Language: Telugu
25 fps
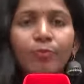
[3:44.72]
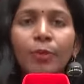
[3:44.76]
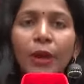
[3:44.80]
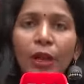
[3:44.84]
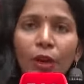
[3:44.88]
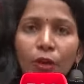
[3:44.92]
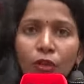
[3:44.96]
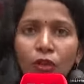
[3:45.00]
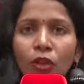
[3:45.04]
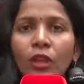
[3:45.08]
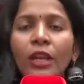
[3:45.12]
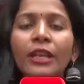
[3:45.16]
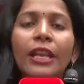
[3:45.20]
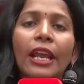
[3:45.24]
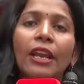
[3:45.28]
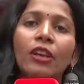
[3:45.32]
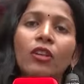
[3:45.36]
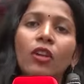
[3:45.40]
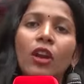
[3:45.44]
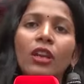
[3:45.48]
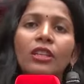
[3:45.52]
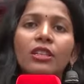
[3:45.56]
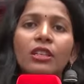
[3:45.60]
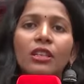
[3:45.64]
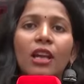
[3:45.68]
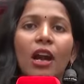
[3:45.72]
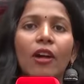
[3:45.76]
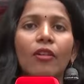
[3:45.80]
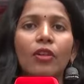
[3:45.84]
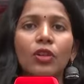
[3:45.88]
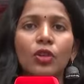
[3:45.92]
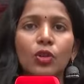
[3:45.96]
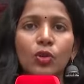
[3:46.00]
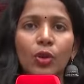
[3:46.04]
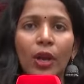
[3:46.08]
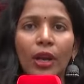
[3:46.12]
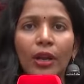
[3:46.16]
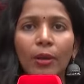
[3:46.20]
పెరుగుతున్న టెక్నాలజీ
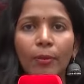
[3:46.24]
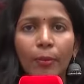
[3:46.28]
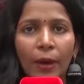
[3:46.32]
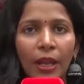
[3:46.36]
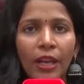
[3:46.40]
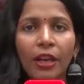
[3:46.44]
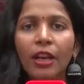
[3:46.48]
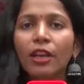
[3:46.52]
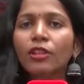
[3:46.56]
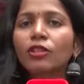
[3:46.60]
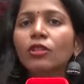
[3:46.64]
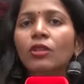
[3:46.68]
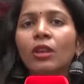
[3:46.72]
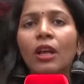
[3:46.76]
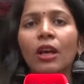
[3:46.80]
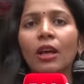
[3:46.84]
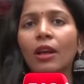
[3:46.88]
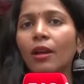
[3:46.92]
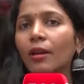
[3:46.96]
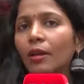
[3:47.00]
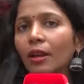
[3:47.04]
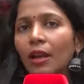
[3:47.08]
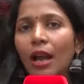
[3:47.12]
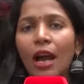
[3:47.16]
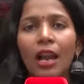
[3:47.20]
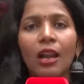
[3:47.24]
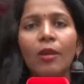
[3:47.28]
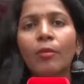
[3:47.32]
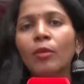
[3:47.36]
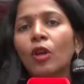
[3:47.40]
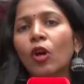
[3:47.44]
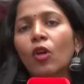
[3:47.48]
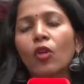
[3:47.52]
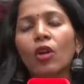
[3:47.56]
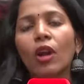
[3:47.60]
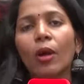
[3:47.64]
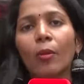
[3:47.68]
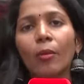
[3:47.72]
కావచ్చు అండ్ పరిగెడుతున్న
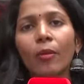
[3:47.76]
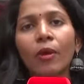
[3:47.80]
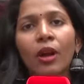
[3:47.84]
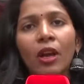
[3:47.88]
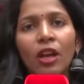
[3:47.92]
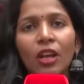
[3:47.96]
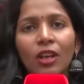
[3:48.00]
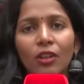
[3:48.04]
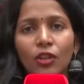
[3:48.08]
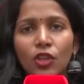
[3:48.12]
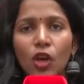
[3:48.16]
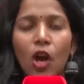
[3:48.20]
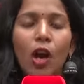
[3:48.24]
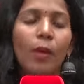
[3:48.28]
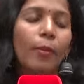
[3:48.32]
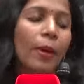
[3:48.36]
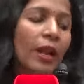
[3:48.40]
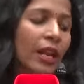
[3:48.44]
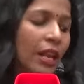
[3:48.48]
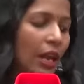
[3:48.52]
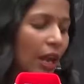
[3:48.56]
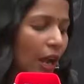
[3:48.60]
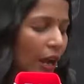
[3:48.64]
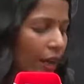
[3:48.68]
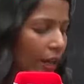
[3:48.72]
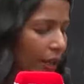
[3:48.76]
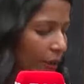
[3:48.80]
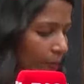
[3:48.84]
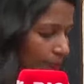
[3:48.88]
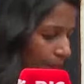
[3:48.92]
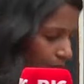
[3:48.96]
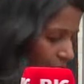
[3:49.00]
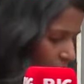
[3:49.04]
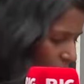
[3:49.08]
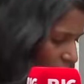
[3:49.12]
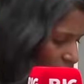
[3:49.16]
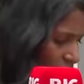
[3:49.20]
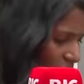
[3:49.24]
కాలంలో ఉన్నాం జాబ్ అని కానీ
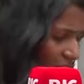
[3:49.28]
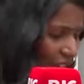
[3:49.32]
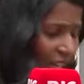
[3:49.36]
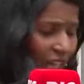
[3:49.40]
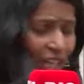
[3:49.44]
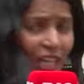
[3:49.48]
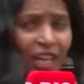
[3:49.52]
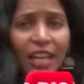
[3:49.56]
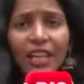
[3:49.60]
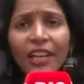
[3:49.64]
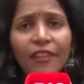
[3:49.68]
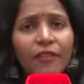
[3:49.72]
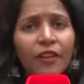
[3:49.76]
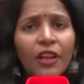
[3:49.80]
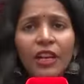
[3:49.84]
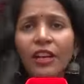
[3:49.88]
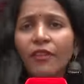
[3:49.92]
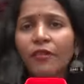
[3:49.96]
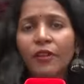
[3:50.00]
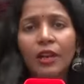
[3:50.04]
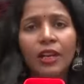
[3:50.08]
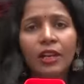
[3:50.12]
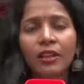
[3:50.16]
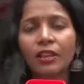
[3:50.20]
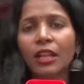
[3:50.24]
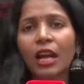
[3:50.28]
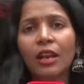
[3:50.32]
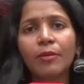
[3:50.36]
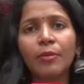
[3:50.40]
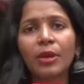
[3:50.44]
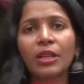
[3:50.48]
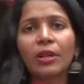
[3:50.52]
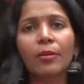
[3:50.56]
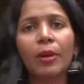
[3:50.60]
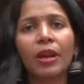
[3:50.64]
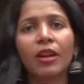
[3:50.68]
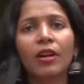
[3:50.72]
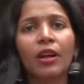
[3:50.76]
ఇలా డిఫరెంట్ డిఫరెంట్ దాని
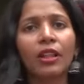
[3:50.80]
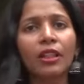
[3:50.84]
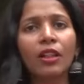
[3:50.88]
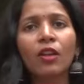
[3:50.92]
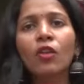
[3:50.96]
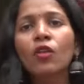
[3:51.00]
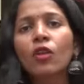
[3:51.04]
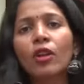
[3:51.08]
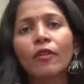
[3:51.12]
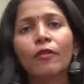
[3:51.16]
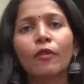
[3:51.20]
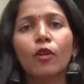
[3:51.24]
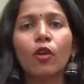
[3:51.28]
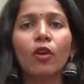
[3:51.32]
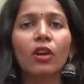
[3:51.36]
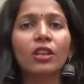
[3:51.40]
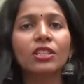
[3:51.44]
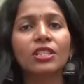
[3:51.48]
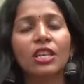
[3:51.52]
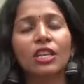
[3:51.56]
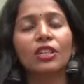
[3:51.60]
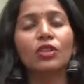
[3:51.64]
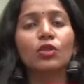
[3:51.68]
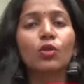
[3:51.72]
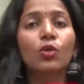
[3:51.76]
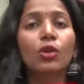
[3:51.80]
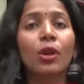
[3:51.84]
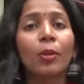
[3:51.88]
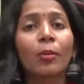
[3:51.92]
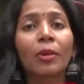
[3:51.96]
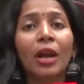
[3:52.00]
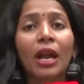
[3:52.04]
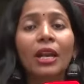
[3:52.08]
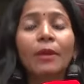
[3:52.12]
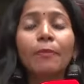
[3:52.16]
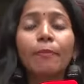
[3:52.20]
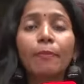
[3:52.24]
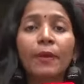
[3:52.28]
మీద మనం అందరం కూడా ఫోకస్ చేస్తూ ఉంటాం
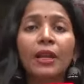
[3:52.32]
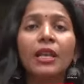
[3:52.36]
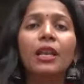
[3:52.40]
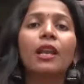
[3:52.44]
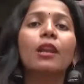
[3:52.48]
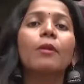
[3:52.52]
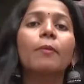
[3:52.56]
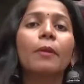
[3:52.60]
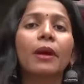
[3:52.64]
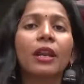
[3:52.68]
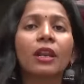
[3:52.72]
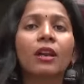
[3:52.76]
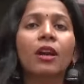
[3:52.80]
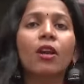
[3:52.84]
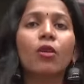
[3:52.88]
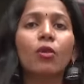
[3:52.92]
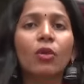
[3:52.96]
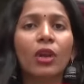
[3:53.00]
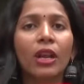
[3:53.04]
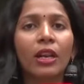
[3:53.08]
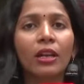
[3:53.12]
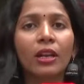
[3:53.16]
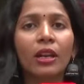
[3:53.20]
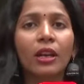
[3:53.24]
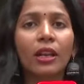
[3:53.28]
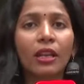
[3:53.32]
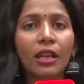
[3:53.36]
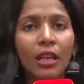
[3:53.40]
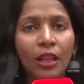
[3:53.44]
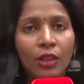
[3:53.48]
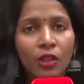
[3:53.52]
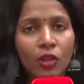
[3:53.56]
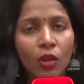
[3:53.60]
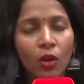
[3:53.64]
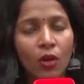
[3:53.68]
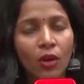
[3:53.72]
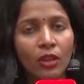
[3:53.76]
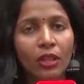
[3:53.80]
కానీ పిల్లల పరంగా కూడా ఏంటంటే
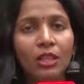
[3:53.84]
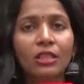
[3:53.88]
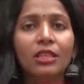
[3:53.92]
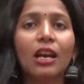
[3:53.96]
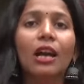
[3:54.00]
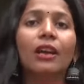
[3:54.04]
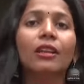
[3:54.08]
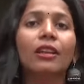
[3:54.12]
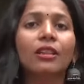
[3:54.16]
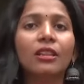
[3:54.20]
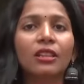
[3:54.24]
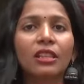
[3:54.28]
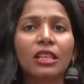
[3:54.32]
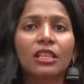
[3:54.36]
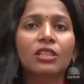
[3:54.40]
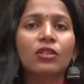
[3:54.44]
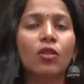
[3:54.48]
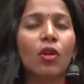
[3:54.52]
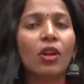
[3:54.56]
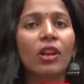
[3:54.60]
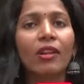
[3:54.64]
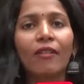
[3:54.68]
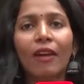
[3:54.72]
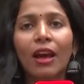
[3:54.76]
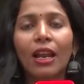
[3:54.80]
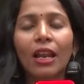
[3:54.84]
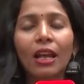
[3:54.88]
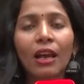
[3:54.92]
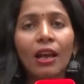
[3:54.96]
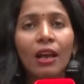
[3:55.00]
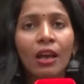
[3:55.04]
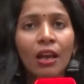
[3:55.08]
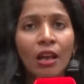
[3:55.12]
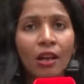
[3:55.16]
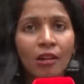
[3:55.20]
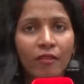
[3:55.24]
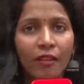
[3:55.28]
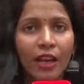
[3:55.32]
ఎంతో కొంత జాగ్రత్త తీసుకోవాలి వాళ్ళ
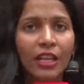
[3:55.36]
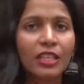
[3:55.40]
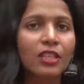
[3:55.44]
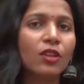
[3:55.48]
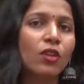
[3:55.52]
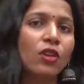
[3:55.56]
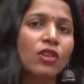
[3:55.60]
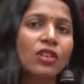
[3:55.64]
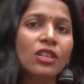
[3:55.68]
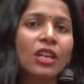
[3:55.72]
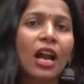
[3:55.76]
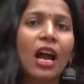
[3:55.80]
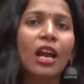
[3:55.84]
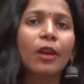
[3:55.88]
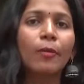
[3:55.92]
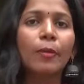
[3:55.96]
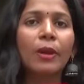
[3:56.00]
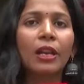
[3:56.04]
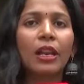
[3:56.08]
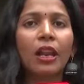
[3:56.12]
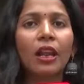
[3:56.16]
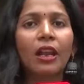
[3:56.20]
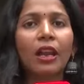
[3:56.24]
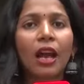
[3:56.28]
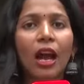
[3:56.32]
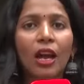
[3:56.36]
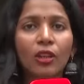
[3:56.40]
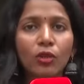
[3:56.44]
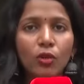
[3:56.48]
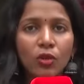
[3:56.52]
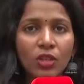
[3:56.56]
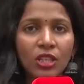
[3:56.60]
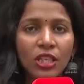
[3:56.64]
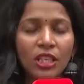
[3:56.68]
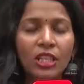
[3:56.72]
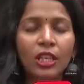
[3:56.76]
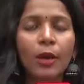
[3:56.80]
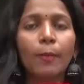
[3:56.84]
వయసుకు వచ్చిన ఆడపిల్లలే కాదు
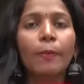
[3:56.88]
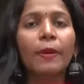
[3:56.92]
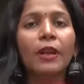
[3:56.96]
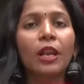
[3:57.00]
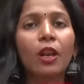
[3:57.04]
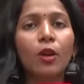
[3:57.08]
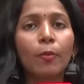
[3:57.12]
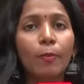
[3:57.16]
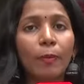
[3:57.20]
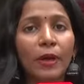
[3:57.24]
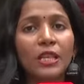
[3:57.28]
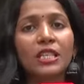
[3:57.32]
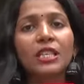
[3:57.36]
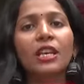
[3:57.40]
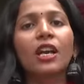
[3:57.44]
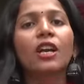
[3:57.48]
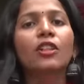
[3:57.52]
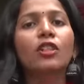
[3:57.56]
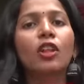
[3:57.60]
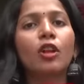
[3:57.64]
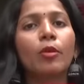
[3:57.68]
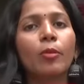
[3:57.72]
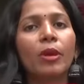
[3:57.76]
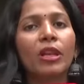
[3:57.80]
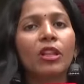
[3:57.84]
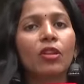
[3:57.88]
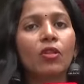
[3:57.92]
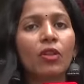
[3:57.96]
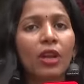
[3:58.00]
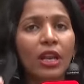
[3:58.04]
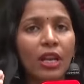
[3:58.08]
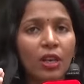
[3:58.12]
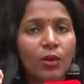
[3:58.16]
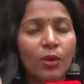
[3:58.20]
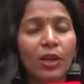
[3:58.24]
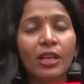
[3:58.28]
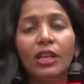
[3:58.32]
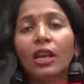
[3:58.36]
చిన్న పిల్లలు పసికందుల మీద కూడా
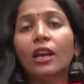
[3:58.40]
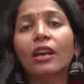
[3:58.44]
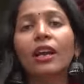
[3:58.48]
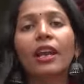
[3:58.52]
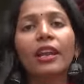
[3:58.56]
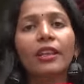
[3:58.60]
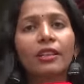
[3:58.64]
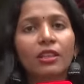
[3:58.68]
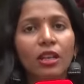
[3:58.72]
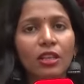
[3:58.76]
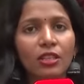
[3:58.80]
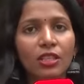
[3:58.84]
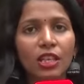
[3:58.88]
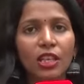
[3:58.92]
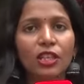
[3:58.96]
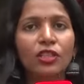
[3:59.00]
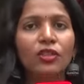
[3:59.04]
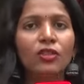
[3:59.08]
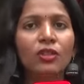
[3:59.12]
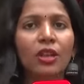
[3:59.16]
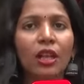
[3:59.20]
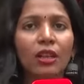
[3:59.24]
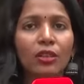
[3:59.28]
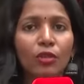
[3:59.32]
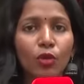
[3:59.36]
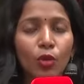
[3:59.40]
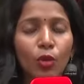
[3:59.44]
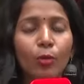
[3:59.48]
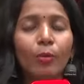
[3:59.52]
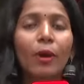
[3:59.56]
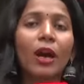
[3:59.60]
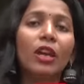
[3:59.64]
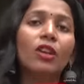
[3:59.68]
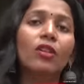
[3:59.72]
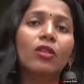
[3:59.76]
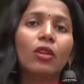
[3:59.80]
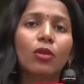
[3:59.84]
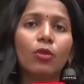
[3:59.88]
ఇటువంటి అగయిత్యాలు చేస్తున్న
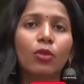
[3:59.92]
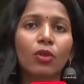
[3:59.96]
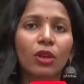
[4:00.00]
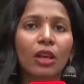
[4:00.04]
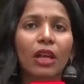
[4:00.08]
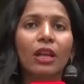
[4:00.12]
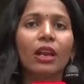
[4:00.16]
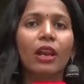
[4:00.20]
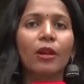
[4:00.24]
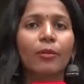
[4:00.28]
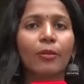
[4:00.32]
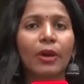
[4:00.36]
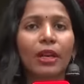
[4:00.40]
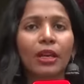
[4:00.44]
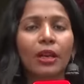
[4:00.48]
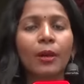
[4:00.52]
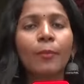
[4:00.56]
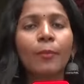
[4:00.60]
దుర్మార్గులు ఉన్నారనమాట